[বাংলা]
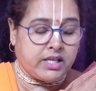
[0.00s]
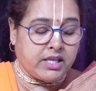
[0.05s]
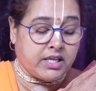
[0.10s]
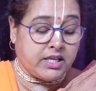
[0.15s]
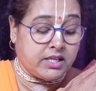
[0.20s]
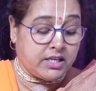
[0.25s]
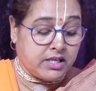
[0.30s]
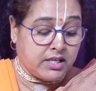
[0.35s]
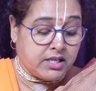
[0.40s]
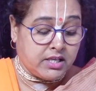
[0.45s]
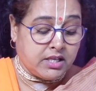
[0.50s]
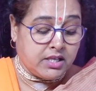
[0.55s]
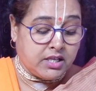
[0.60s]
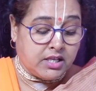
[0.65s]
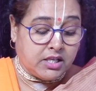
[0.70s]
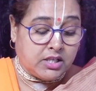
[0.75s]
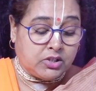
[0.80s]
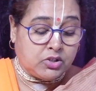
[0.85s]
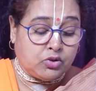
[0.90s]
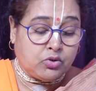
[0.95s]
আর কি
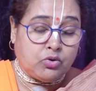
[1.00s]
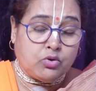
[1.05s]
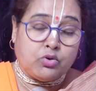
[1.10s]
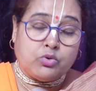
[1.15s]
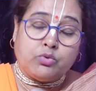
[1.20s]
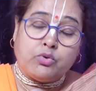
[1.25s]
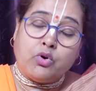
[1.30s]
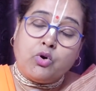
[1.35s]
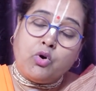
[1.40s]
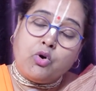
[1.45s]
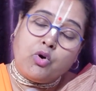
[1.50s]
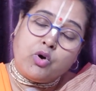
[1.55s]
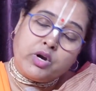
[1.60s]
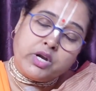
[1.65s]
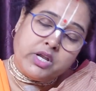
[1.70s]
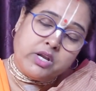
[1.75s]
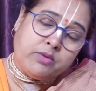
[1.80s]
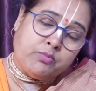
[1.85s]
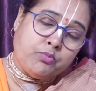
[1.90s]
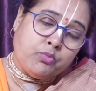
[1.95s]
তো
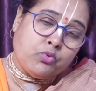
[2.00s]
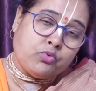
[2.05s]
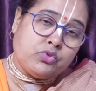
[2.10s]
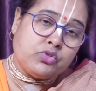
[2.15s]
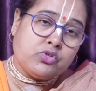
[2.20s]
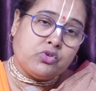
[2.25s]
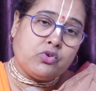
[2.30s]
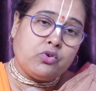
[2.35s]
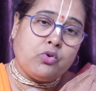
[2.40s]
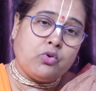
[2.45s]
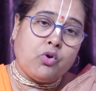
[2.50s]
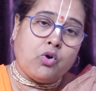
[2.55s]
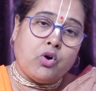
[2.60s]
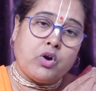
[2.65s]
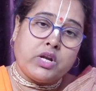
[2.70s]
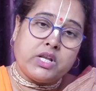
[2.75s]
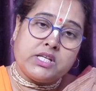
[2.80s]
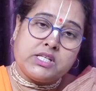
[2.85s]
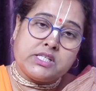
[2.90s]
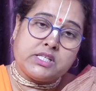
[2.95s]
ঘরের পুজো
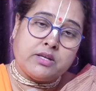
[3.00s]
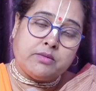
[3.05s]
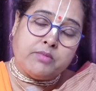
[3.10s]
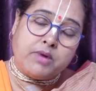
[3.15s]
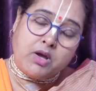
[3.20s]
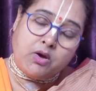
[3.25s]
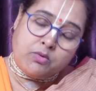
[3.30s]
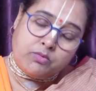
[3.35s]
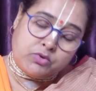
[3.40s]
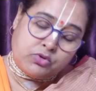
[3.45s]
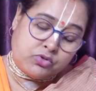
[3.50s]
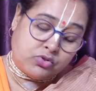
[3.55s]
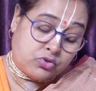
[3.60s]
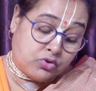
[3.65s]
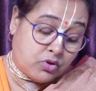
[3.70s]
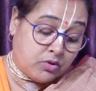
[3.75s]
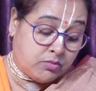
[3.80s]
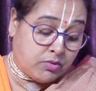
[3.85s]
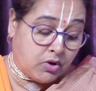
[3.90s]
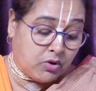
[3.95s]
ঘরের সেবা
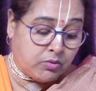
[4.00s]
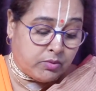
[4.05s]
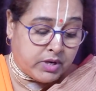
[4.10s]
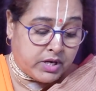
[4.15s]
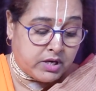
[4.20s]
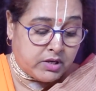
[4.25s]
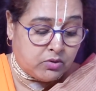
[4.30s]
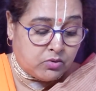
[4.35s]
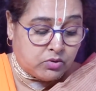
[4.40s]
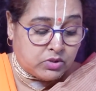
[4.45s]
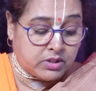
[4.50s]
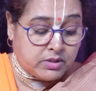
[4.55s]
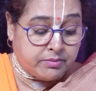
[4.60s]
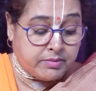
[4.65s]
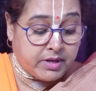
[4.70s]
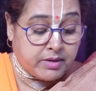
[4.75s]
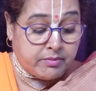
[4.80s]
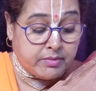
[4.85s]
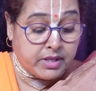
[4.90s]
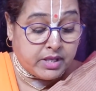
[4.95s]
অবশ্যই ভগবানের করতে
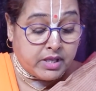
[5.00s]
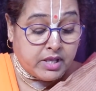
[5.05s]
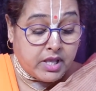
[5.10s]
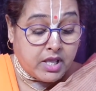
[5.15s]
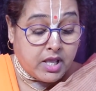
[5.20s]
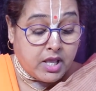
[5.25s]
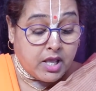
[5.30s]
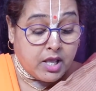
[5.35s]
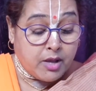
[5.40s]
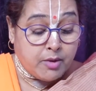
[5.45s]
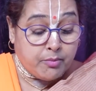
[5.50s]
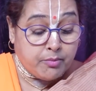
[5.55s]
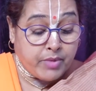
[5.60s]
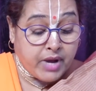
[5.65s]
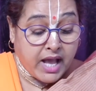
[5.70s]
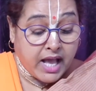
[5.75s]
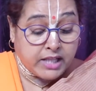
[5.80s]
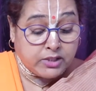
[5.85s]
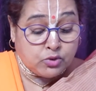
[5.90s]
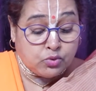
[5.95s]
পারবে
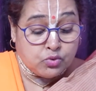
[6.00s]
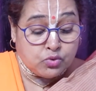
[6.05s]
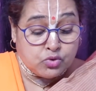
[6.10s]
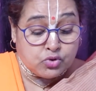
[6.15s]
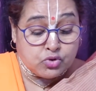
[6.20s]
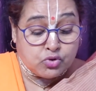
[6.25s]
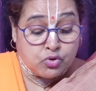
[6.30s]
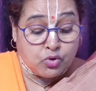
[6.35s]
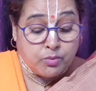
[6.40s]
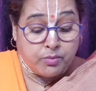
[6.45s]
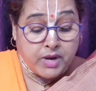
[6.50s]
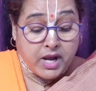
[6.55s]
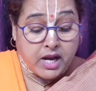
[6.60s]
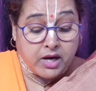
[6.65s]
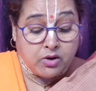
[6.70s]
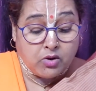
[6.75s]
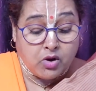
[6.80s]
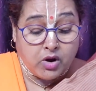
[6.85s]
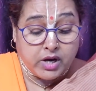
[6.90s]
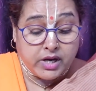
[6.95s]
ভাদু
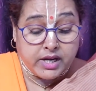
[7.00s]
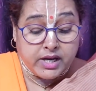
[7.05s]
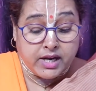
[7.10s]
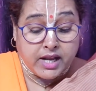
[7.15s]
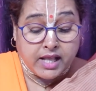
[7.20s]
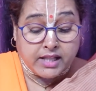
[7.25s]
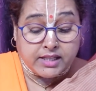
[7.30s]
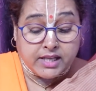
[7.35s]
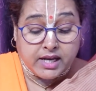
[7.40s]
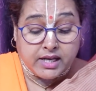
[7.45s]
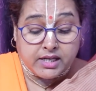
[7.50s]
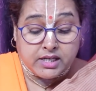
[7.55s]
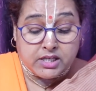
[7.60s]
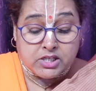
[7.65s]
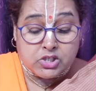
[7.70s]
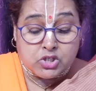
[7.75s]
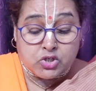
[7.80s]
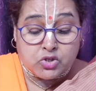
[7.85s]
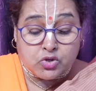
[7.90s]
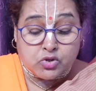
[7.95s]
শোবার ঘরে
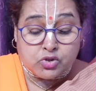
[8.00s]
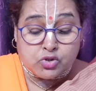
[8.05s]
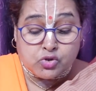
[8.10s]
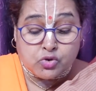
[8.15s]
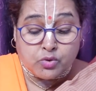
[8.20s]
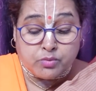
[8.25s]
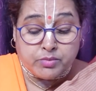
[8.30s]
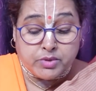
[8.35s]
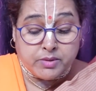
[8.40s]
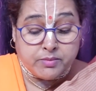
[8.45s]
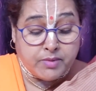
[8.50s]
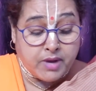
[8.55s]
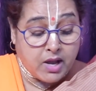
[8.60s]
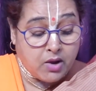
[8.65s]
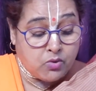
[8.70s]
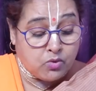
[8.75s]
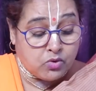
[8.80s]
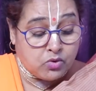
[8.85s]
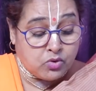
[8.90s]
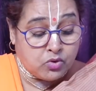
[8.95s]
রাধাকৃষ্ণ ছবি বা
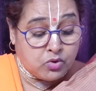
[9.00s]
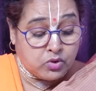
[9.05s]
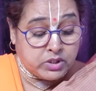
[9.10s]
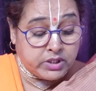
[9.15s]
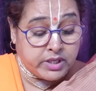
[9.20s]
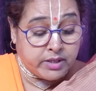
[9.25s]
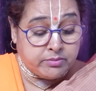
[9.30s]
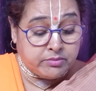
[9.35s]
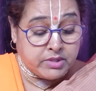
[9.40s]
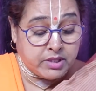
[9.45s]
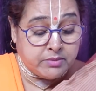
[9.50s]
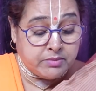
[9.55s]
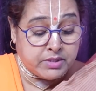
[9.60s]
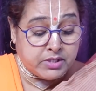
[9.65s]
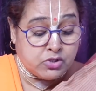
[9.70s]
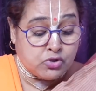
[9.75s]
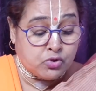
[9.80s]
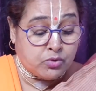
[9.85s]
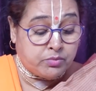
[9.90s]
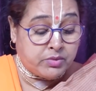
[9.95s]
অন্য
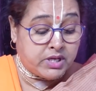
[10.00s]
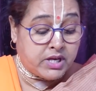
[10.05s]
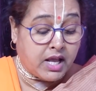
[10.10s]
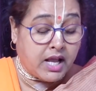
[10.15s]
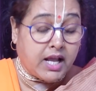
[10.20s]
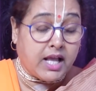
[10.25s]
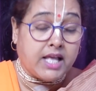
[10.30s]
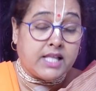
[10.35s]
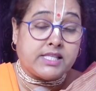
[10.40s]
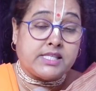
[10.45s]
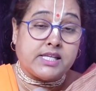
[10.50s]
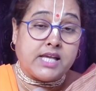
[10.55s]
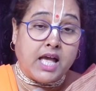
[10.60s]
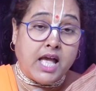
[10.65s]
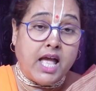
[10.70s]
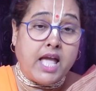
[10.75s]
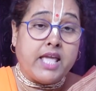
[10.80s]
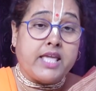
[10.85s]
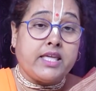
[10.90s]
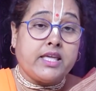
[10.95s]
দেবদেবীর ছবি রাখা
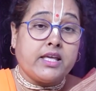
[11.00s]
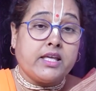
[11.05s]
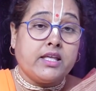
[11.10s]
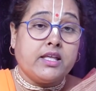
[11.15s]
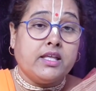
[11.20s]
যায়